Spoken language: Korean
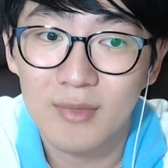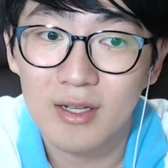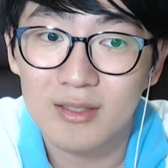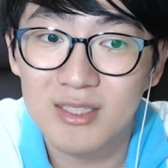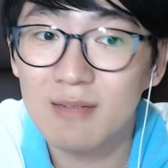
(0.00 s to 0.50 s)

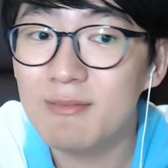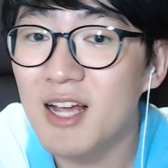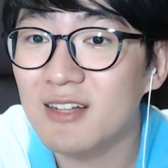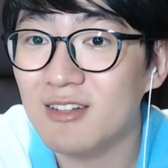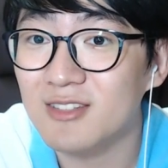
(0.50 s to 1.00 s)

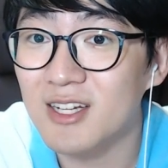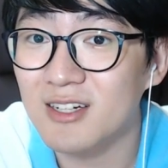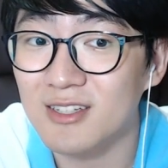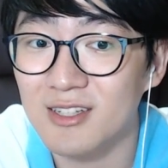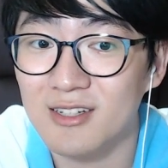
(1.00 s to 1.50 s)
침략
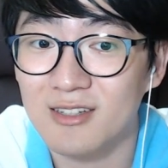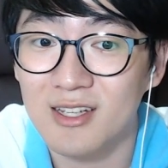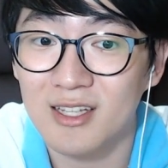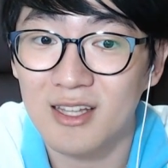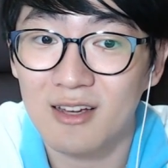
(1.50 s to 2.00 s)
전쟁을
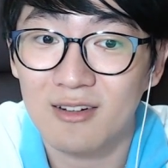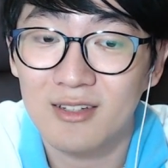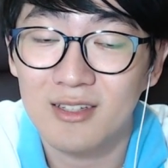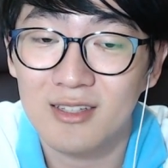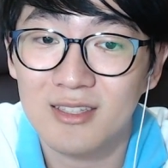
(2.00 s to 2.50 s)
일으키게 돼요.
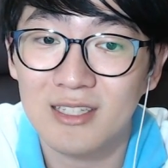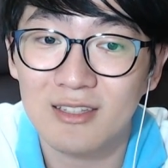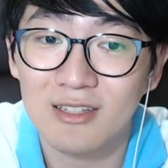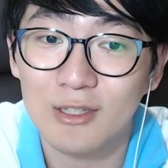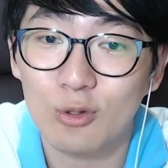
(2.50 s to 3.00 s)
그래서
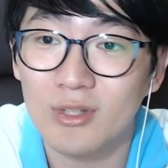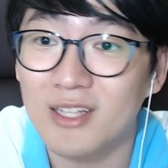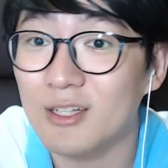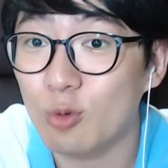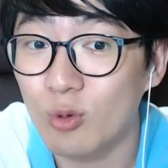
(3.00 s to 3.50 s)

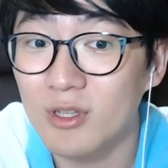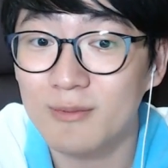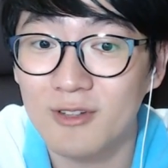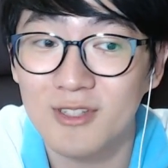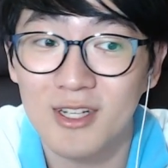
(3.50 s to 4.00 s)
인도네시아 독립
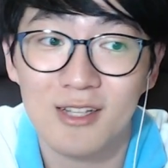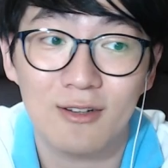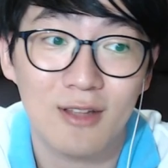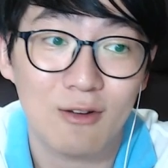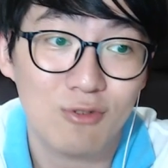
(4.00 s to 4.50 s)
전쟁이
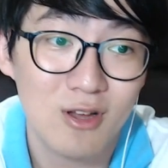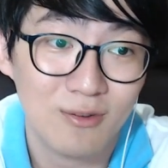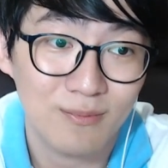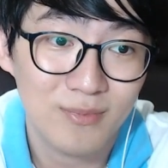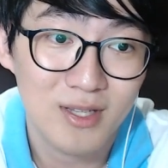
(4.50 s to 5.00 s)
일어나고요.
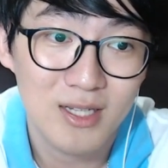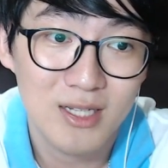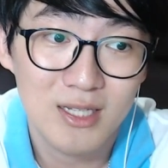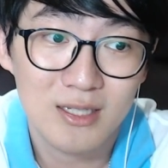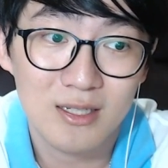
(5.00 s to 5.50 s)

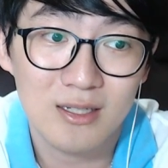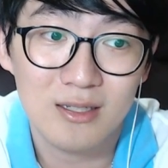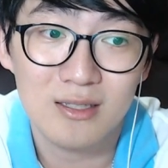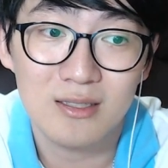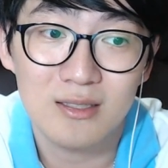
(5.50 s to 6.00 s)

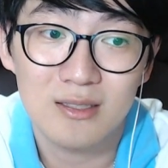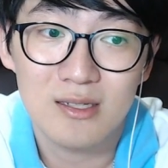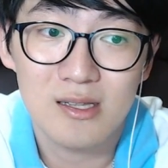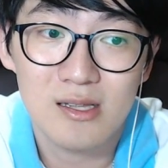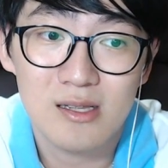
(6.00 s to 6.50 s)
그
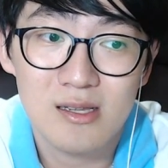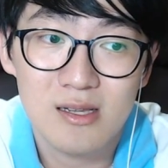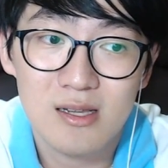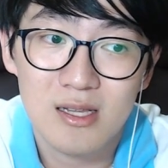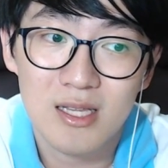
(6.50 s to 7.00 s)

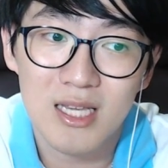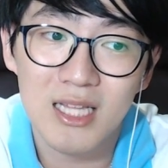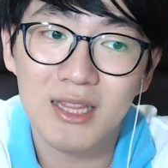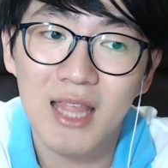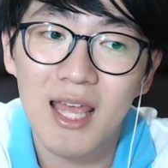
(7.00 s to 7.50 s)

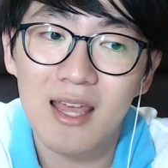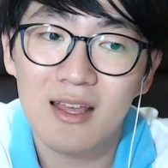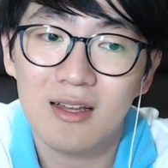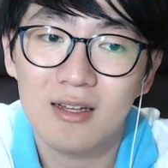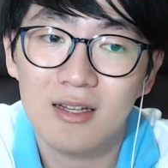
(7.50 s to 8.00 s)
이때
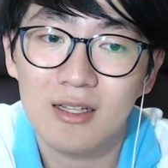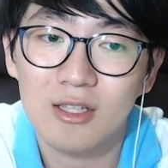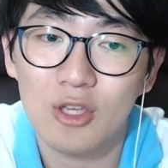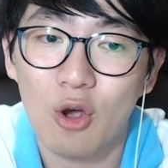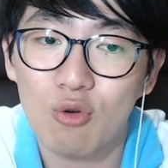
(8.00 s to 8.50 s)

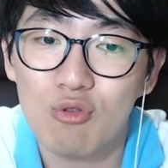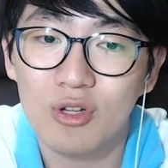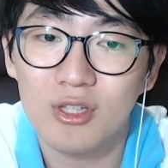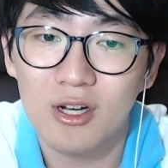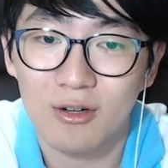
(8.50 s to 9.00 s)
영국은요.